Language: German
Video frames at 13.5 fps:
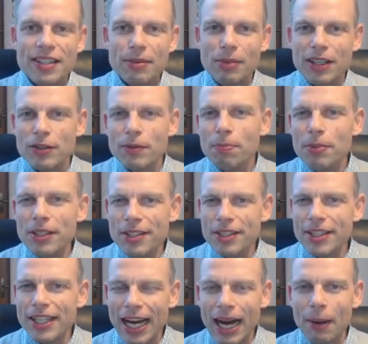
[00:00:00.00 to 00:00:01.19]
mal so ein
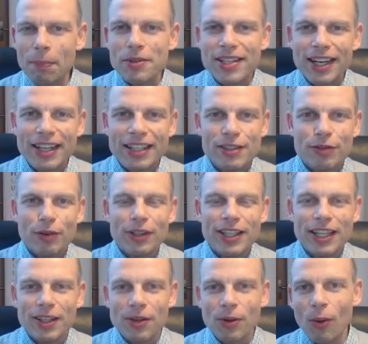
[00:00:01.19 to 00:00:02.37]
bisschen abseits von den
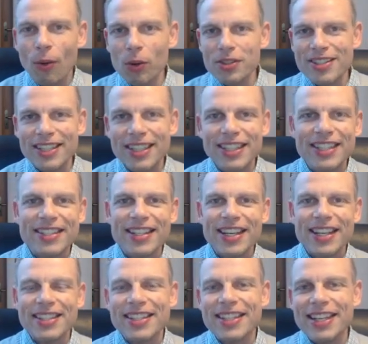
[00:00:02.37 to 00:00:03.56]
großen
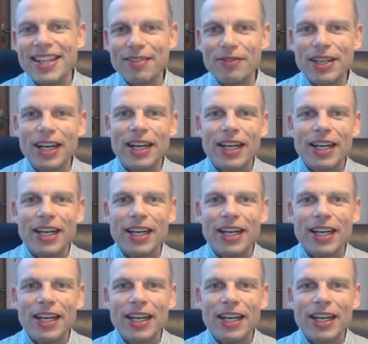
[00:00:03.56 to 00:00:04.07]
Indizes, in denen wir